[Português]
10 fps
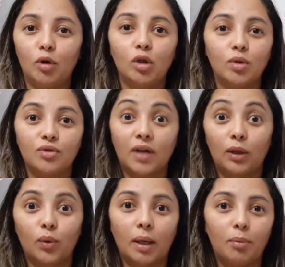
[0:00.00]
meu
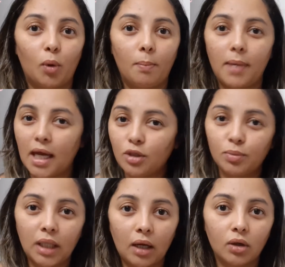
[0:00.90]
liquidificador quebrou
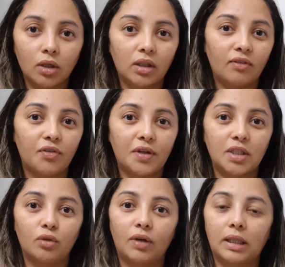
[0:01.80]
mesmo na hora que eu tava
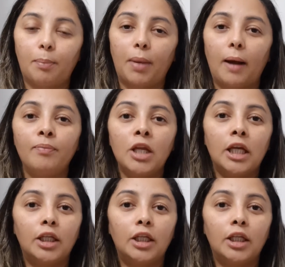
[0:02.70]
fazendo o vatapá